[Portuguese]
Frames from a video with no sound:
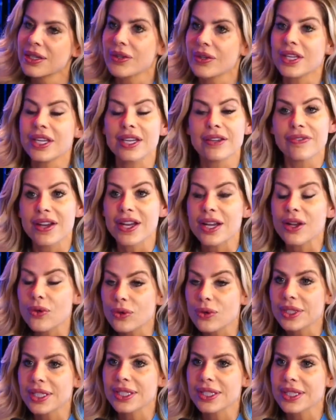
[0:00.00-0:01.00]
O que, que vai
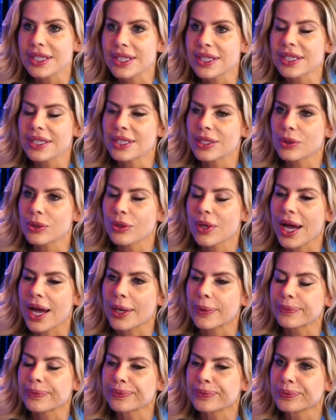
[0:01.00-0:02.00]
acontecer nesse
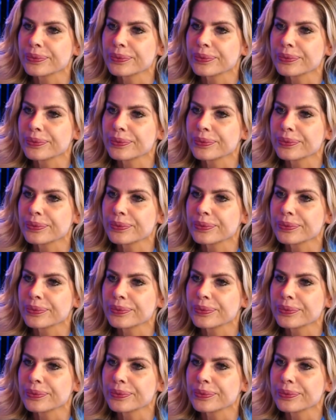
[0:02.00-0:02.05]
lugar?